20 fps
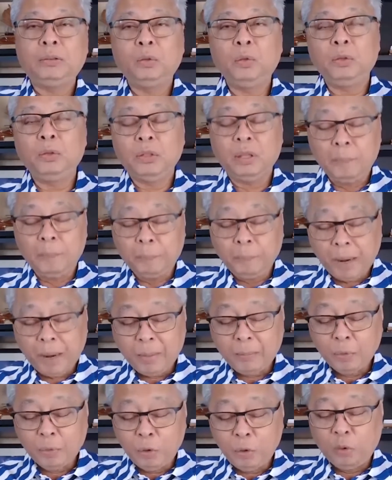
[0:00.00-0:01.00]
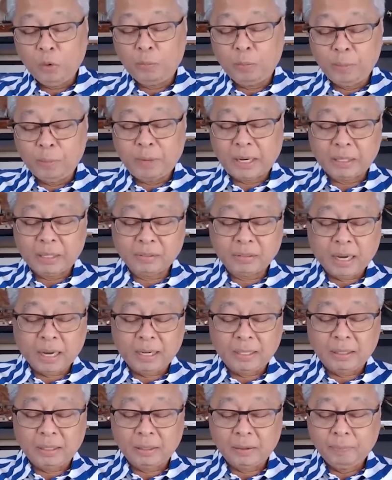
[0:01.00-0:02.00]
Ayon kay Senior Minister for
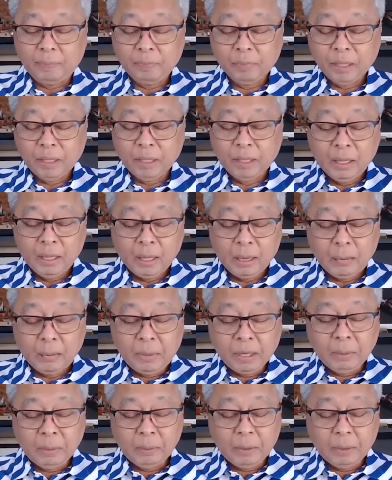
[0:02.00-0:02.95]
Defense Dato Sri Ismail